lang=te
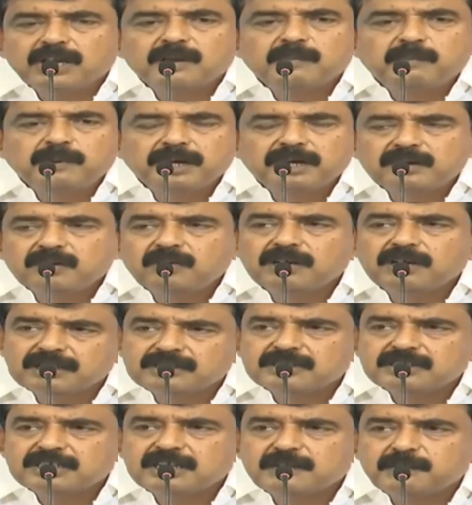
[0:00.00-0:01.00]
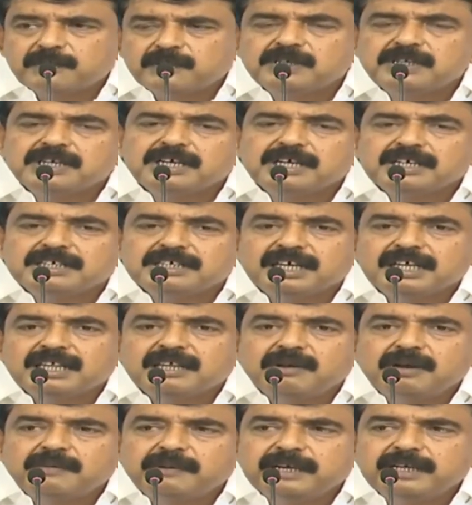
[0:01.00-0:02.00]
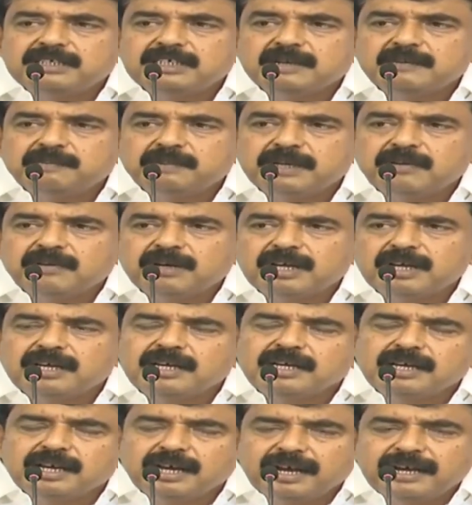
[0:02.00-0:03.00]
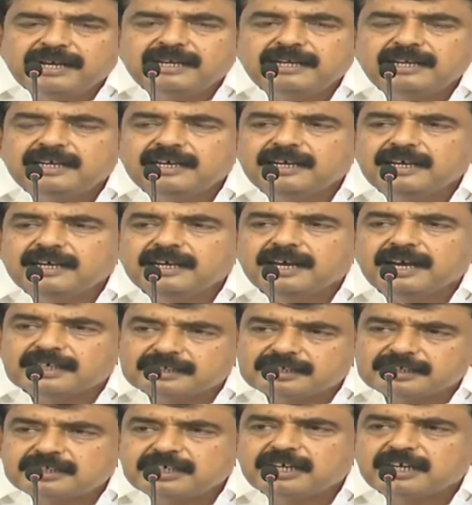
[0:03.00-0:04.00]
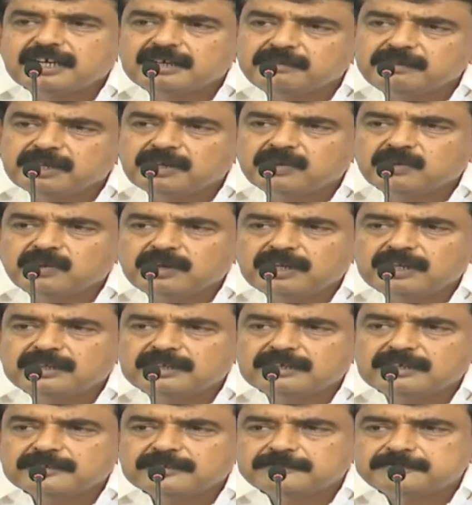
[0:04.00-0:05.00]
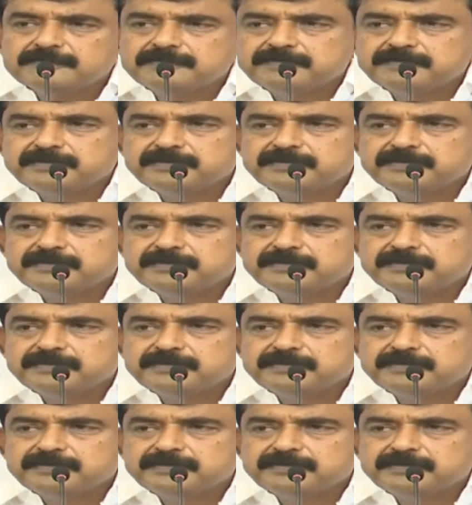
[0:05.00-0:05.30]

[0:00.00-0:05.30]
పొరపాటును కూడా నిజం చెప్పడు చంద్రబాబు ఏది చెప్పినా కూడా అవన్నీ అసత్యాలని మీరు అనుకోండి అంతే